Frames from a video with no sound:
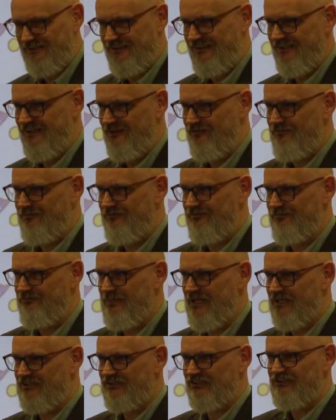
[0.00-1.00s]
e,
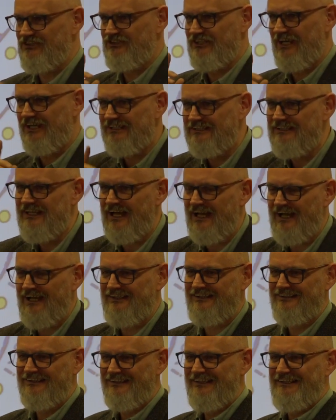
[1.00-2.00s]
pierwszych trzech
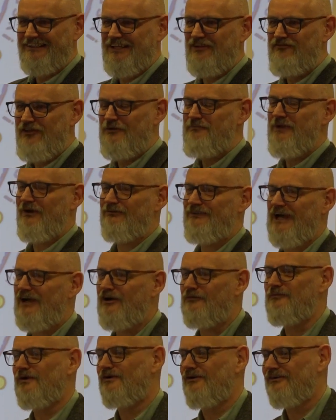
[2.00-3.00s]
dniach ten film miał
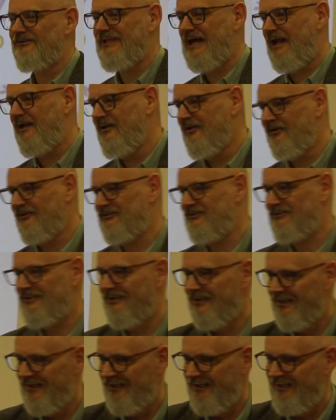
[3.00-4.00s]
taką oglądalność,
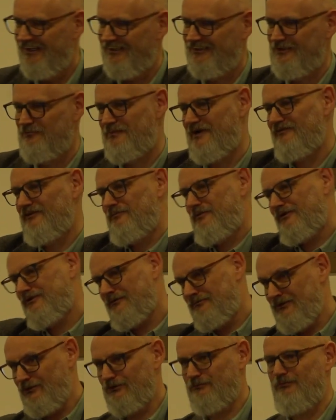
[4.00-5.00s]
że
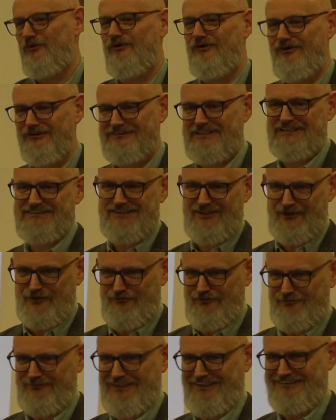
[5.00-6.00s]
prawdopodobnie już było go stać na
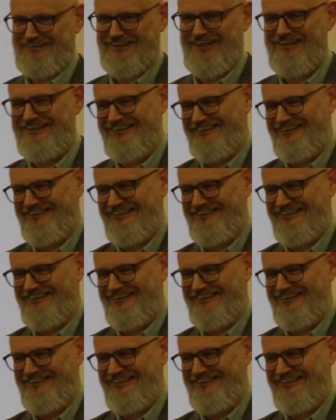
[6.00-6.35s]
nową Tesla.